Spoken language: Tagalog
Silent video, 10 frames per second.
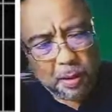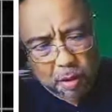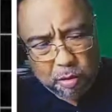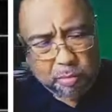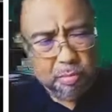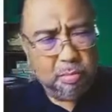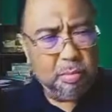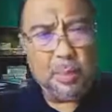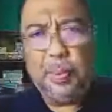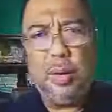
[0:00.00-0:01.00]

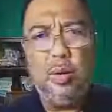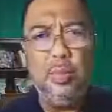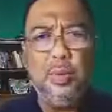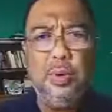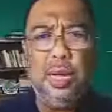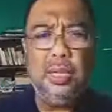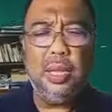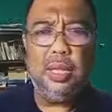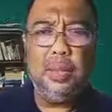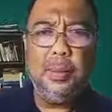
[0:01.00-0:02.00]
Ngayon, sa panahon po
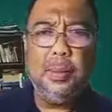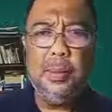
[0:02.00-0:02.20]
natin,